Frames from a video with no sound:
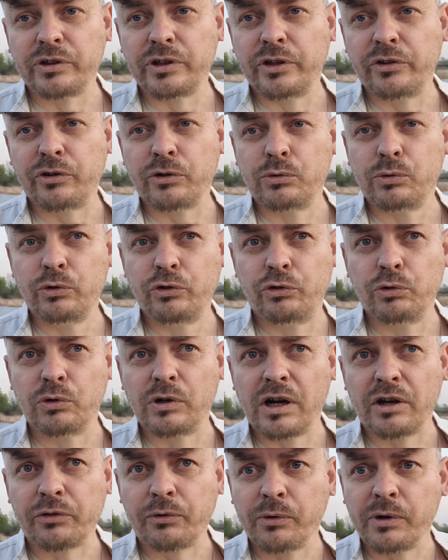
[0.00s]
на эти кучи,
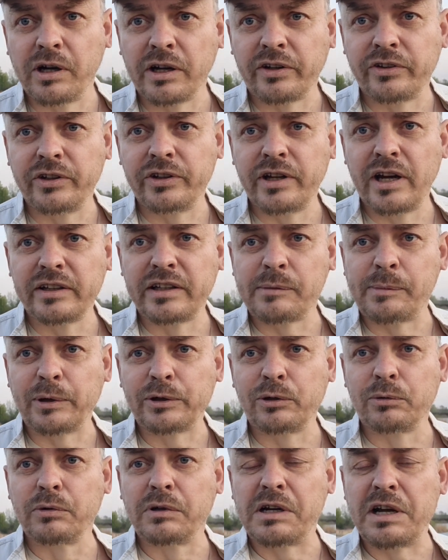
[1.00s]
указывая координаты, а
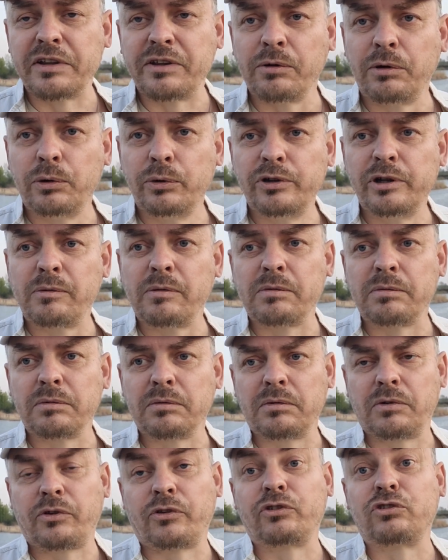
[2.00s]
потом к этим людям
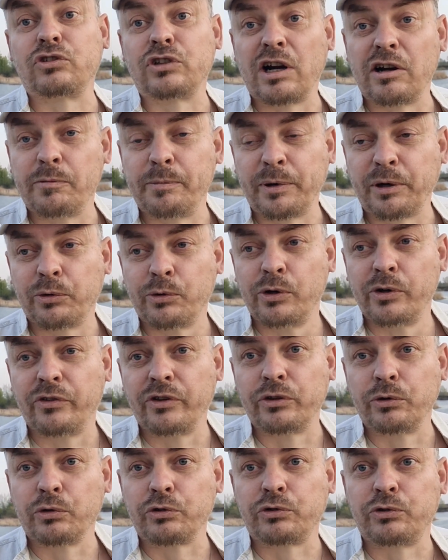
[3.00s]
штраф приходит
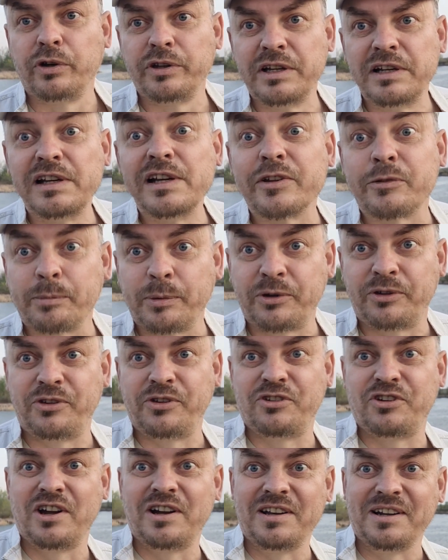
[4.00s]
за то, что они лес
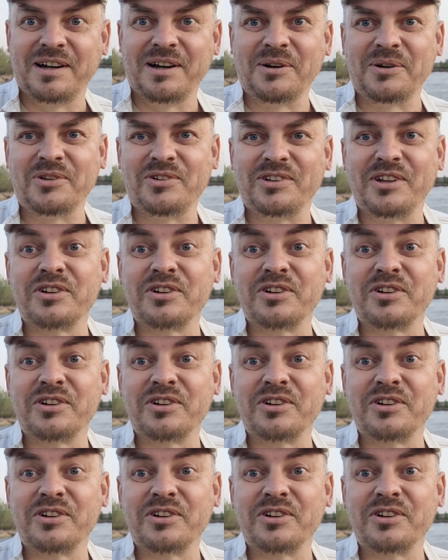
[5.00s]
посещали, короче.